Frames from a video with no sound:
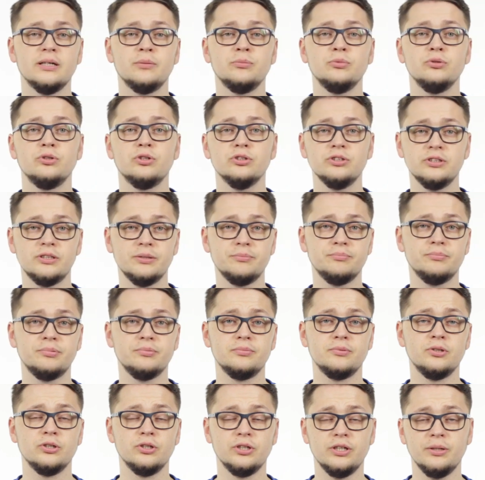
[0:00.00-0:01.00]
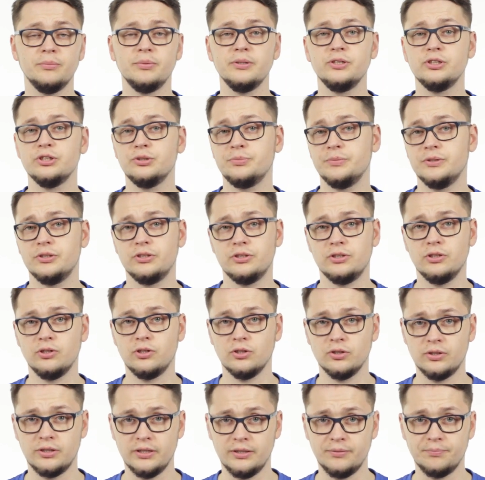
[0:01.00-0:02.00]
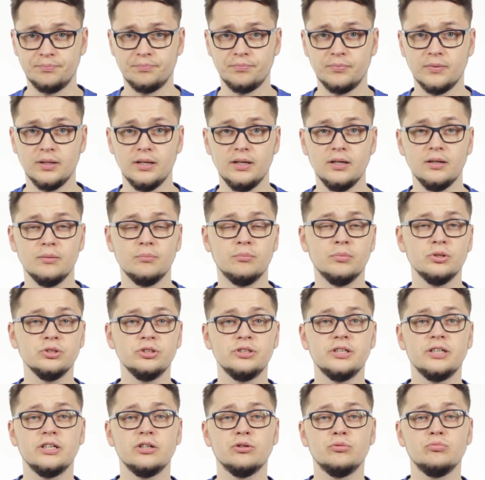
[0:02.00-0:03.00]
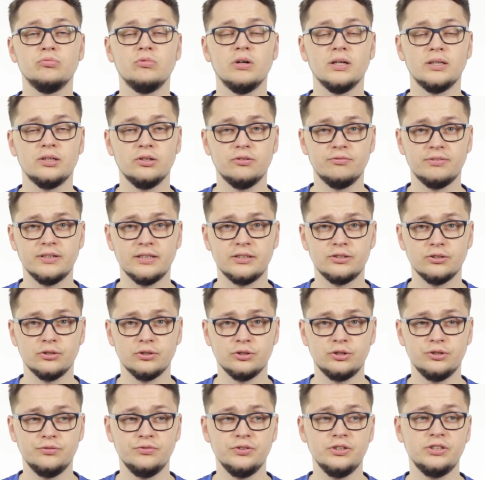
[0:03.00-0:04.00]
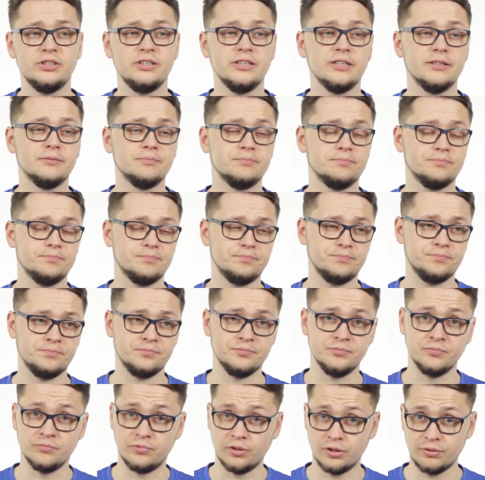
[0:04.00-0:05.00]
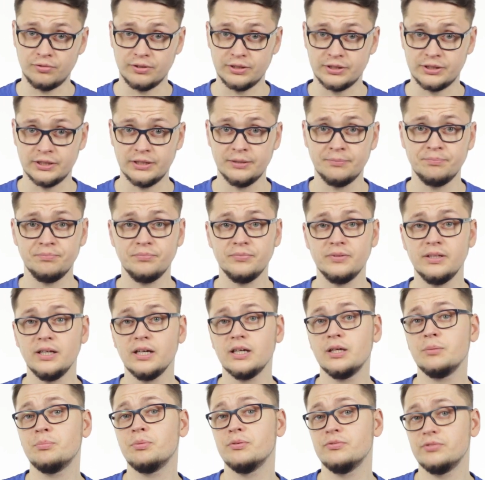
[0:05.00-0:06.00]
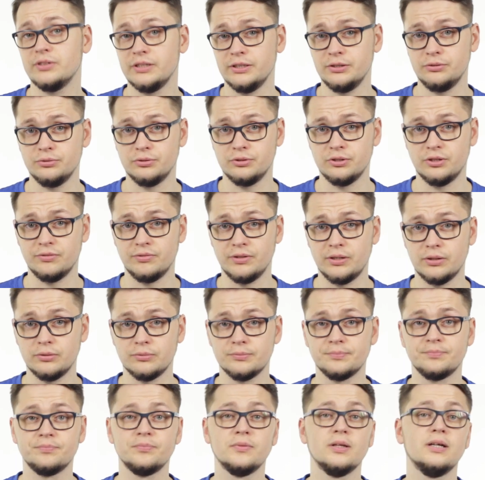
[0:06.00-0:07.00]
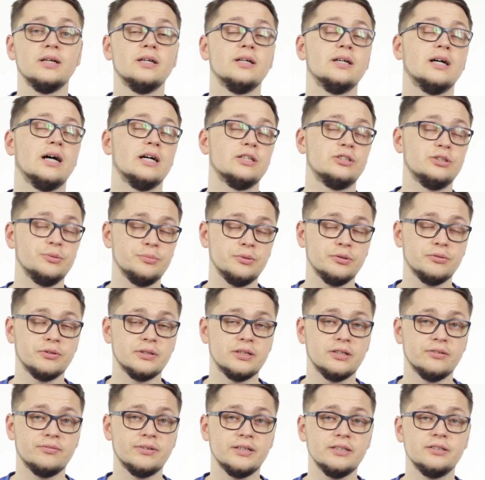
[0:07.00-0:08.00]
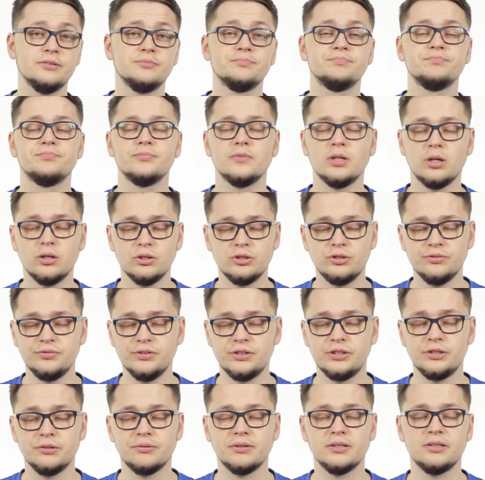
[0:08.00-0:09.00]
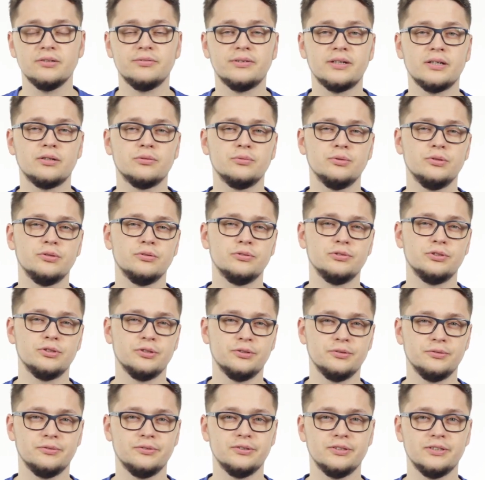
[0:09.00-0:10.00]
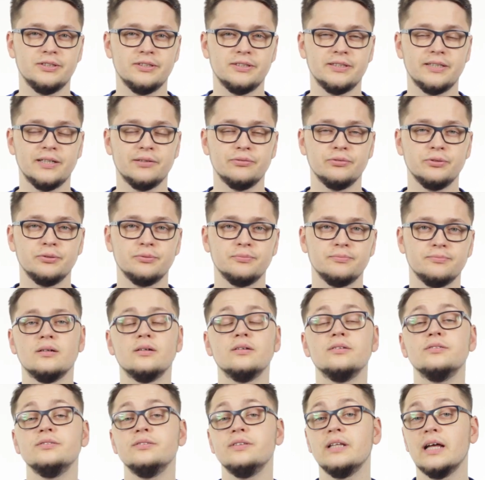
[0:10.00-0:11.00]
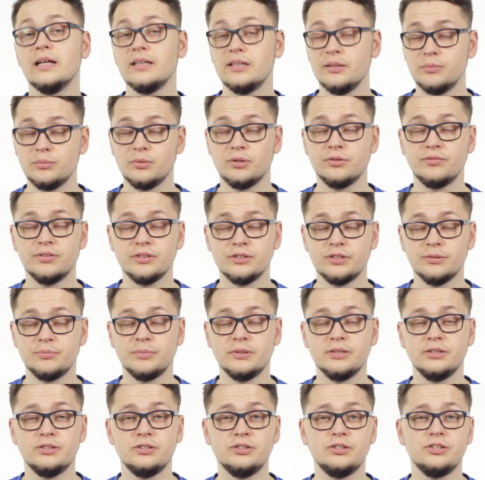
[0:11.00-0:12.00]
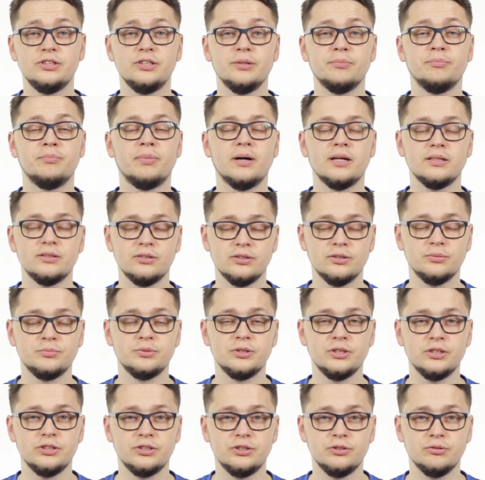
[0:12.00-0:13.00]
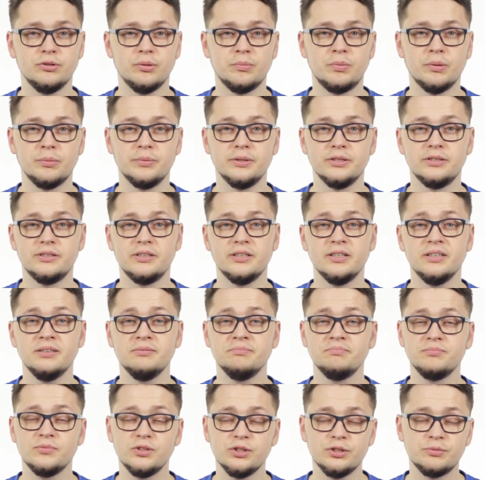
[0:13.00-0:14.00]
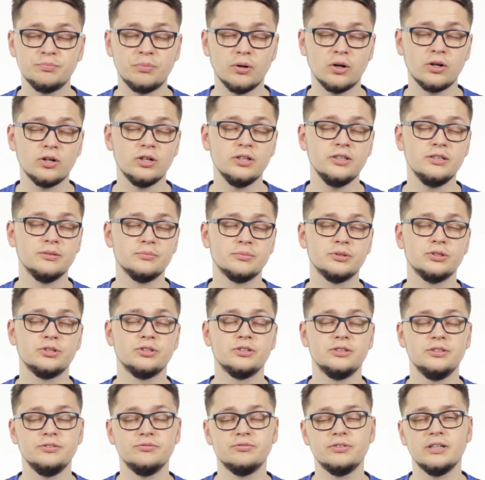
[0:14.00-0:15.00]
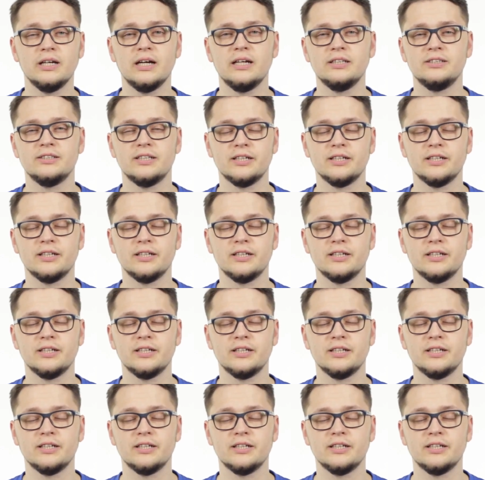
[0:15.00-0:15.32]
temu dostęp do niej będziesz mieć tylko Ty. Można ją ładować oczywiście w rowerze, jak i po wyjęciu z roweru. A czym ją ładować? Oczywiście ładowarką dołączoną do zestawu. Na tym rowerze będzie Ci się bardzo dobrze jeździło po mieście i spokojnie możesz nim wyjechać